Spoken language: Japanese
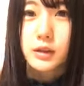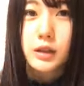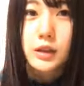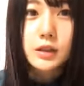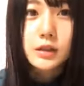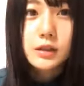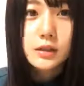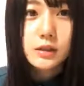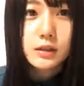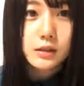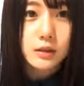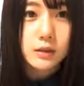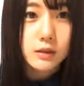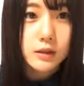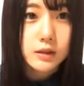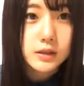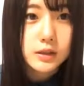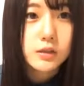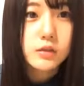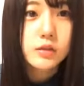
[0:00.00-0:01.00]
貸
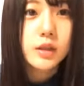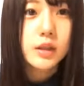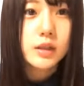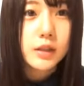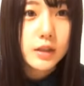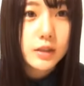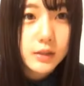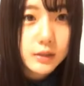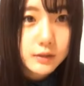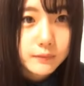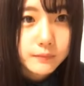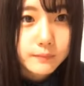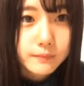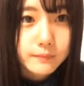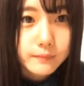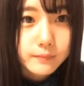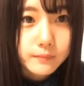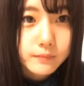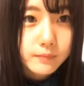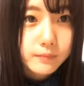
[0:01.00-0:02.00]
してくれたり
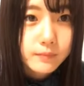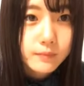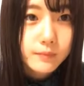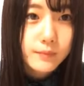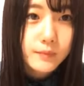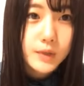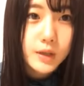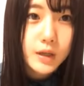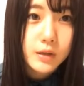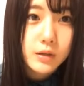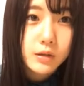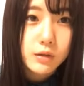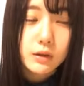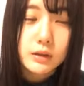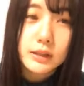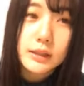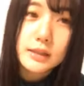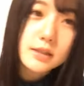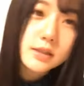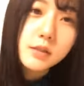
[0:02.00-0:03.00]
あと
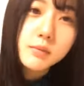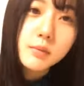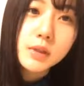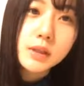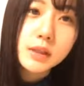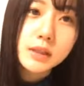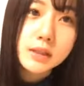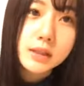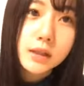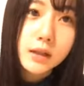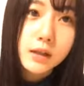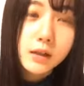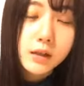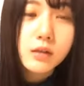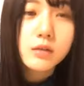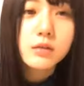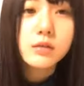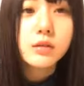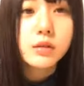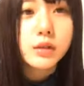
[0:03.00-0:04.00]
は電車まで時間
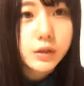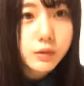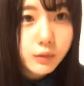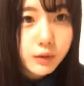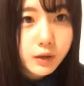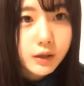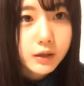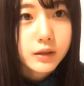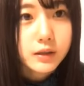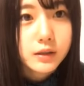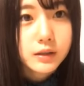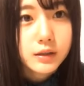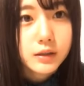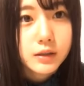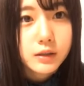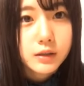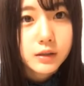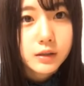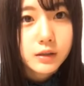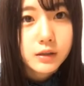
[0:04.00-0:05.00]
がある時は
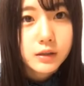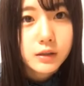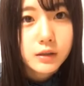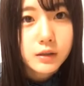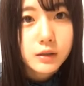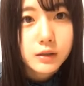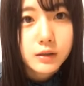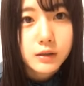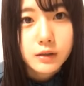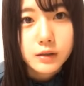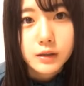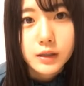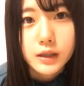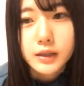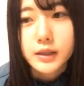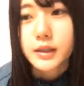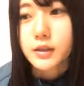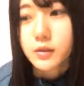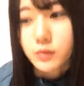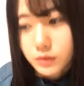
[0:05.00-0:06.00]

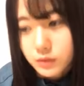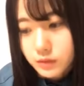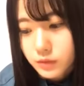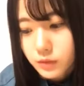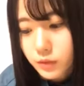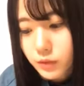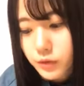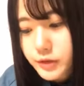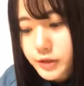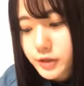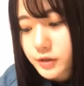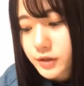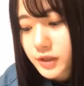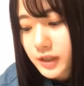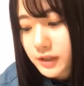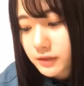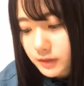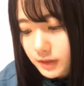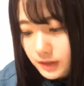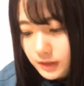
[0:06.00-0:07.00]
駅の公衆
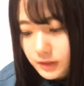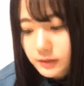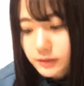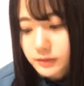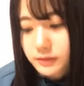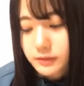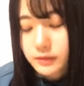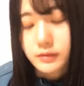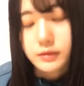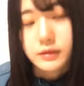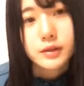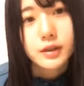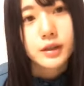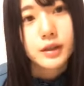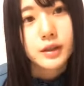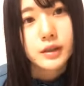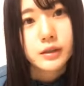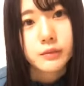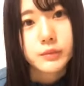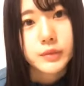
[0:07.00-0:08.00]
電話でか
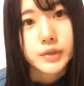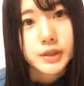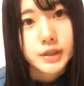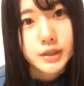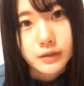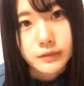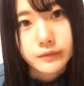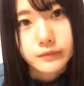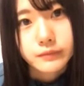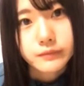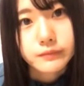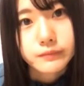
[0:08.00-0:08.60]
けてました